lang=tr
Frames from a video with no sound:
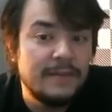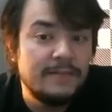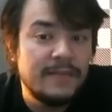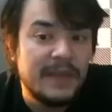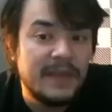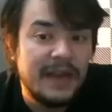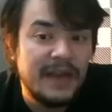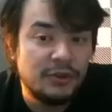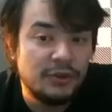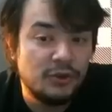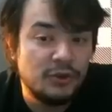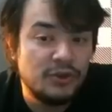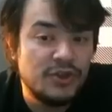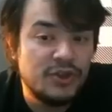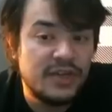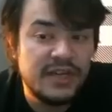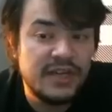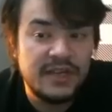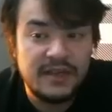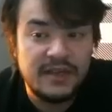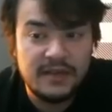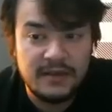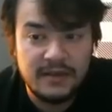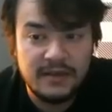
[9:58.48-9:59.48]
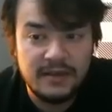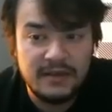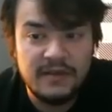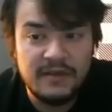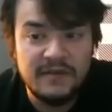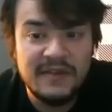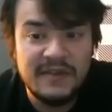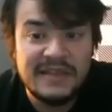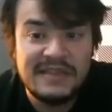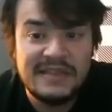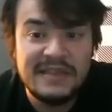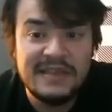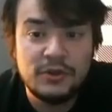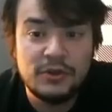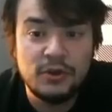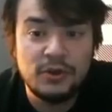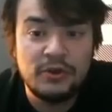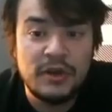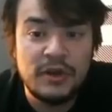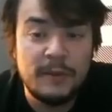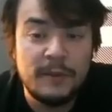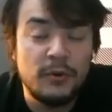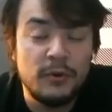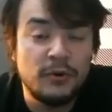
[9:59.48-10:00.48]
Az önce Wesley
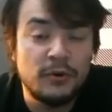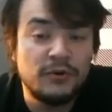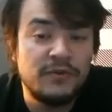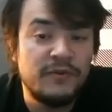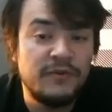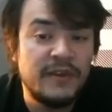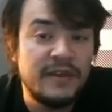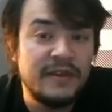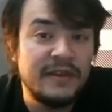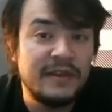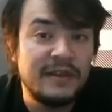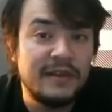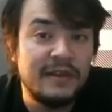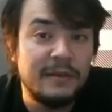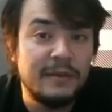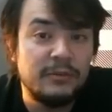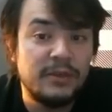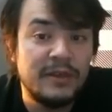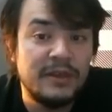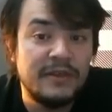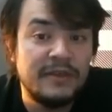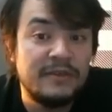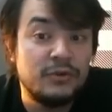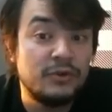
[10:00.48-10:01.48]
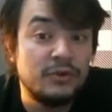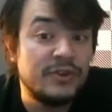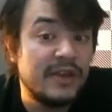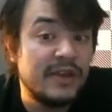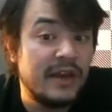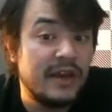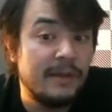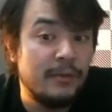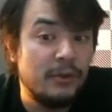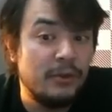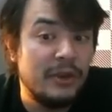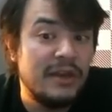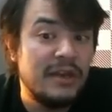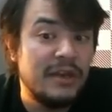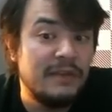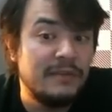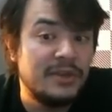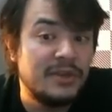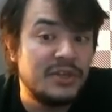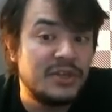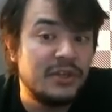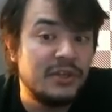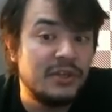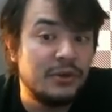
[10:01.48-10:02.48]
So ve Nakamura Ittiruzaga Bonelli
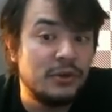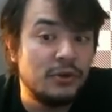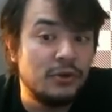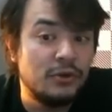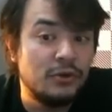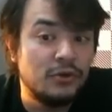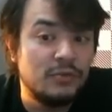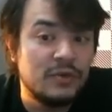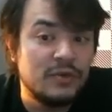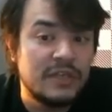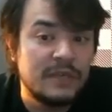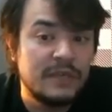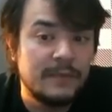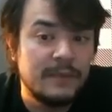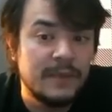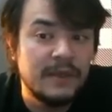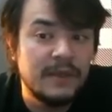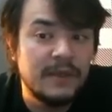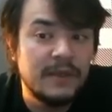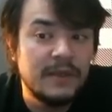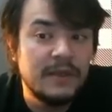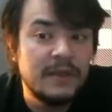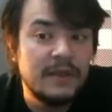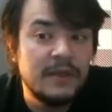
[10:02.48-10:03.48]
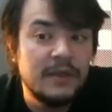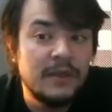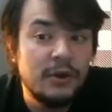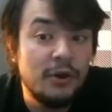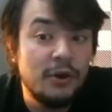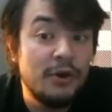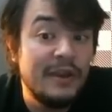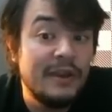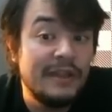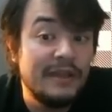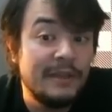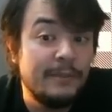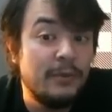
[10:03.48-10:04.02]
maçında gördüğümüz gibi öyle ya da